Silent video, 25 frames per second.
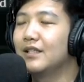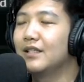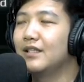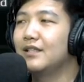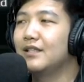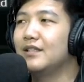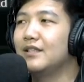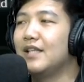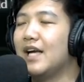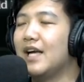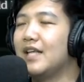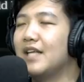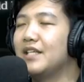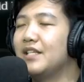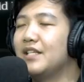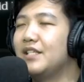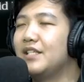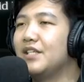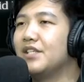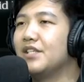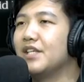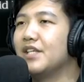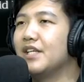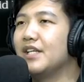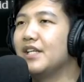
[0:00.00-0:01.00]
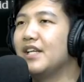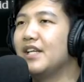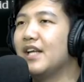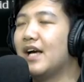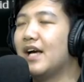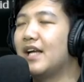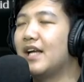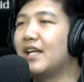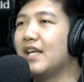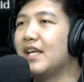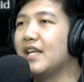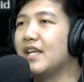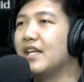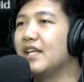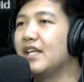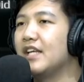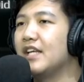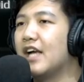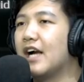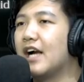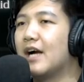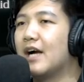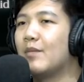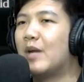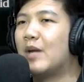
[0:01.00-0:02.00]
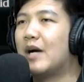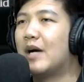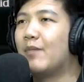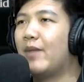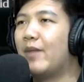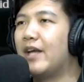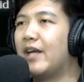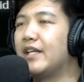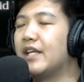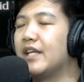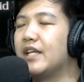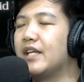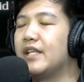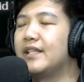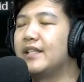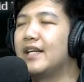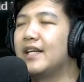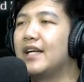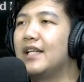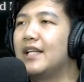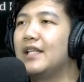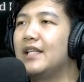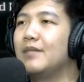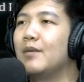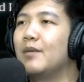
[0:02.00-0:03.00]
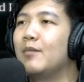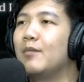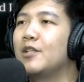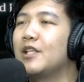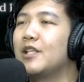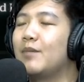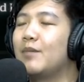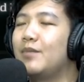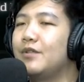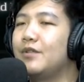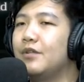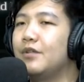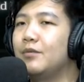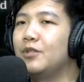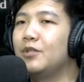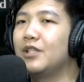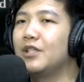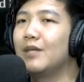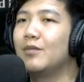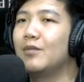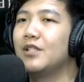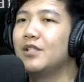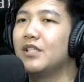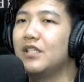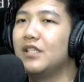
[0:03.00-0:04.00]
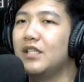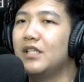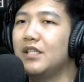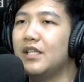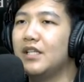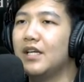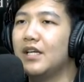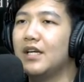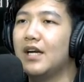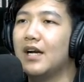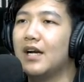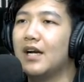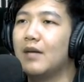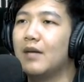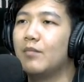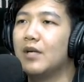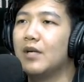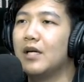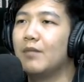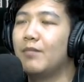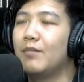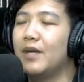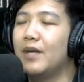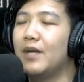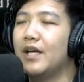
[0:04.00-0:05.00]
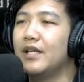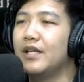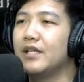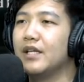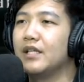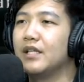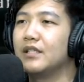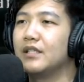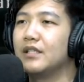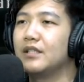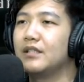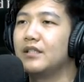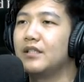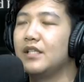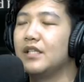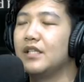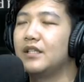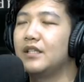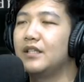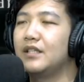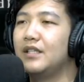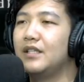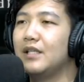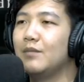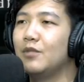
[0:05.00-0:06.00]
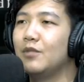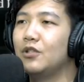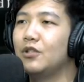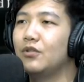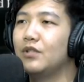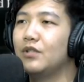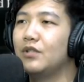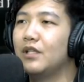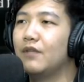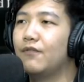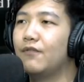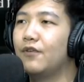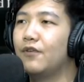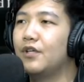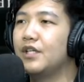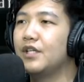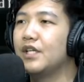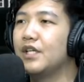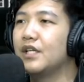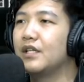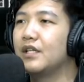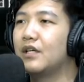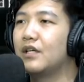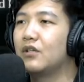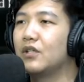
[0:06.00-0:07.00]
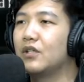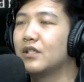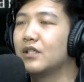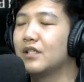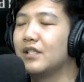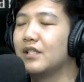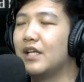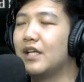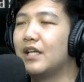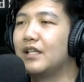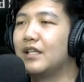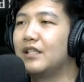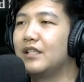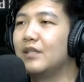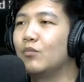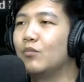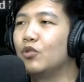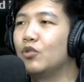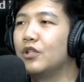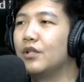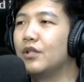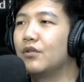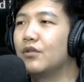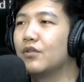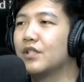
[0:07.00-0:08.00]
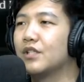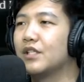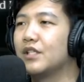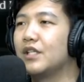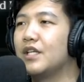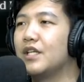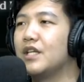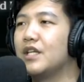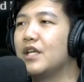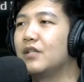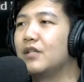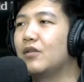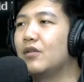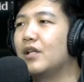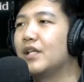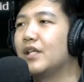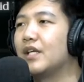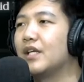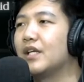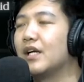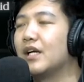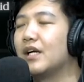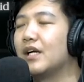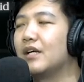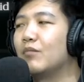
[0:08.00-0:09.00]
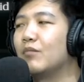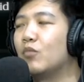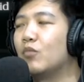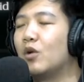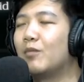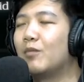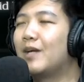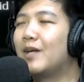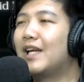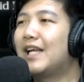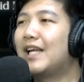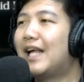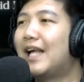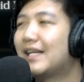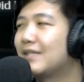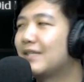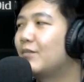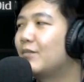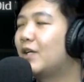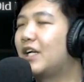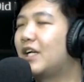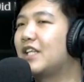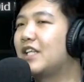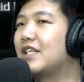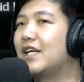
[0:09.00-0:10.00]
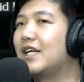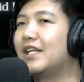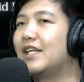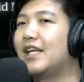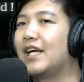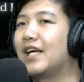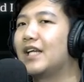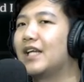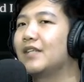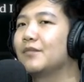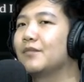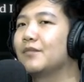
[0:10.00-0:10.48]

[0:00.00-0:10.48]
Ya, jadi si Jane ini hari ini nggak ngapa-ngapain ya. Di tanggal 15 April 2013 ini dia nggak ngapa-ngapain dan si tim itu nelpon dia dan nyebutin kalau seandainya dia itu lagi nggak belum kelar sama kerjaannya ya kan.